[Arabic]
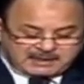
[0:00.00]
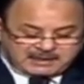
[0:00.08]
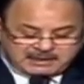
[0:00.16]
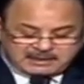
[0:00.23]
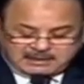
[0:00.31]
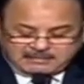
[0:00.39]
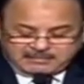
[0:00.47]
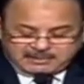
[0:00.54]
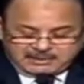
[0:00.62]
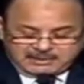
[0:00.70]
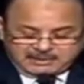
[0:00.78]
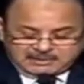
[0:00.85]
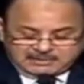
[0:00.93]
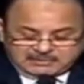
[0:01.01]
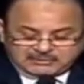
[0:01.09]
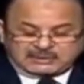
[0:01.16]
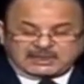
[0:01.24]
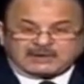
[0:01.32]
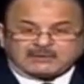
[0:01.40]
من إرادة
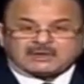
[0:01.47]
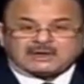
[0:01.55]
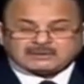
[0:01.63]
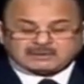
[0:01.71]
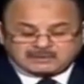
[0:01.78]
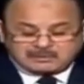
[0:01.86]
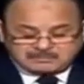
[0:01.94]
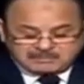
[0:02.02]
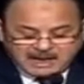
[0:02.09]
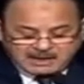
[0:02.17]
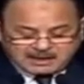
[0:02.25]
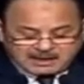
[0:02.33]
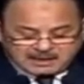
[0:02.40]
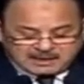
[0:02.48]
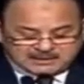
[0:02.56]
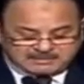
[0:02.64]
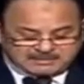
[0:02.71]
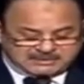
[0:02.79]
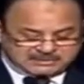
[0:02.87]
دولة بعراقة مصر